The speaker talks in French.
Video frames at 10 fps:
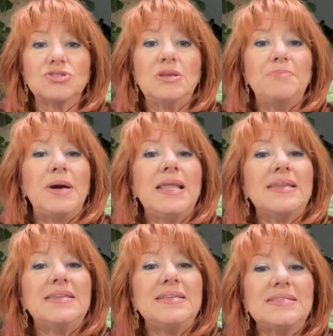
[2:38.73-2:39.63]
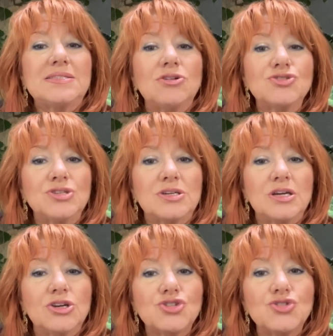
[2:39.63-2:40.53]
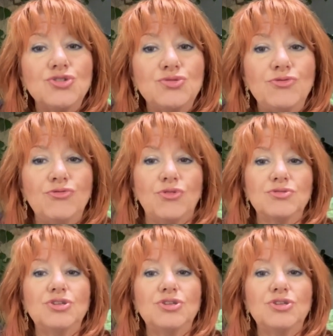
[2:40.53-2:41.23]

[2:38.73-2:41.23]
Ce n'est pas la naissance de quelque chose de nouveau,